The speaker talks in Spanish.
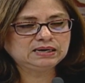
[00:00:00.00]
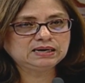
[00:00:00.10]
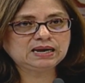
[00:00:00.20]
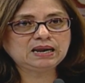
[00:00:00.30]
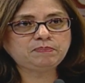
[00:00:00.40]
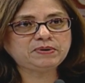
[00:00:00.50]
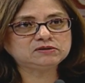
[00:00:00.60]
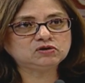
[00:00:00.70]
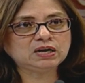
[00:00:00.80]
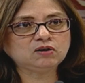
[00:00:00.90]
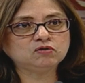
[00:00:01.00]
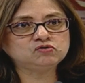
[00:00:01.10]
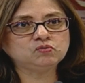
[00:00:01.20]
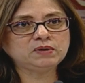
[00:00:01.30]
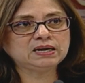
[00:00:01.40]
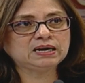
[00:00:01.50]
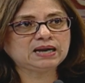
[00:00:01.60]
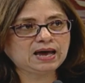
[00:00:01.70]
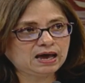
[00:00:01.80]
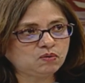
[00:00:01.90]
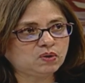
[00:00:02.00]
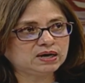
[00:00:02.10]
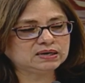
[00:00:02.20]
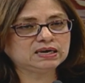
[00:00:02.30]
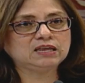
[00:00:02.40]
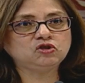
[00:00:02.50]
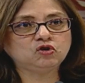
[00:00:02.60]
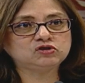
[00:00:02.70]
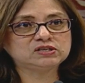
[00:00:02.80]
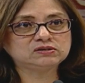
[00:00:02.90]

que las personas consumieran agua que no,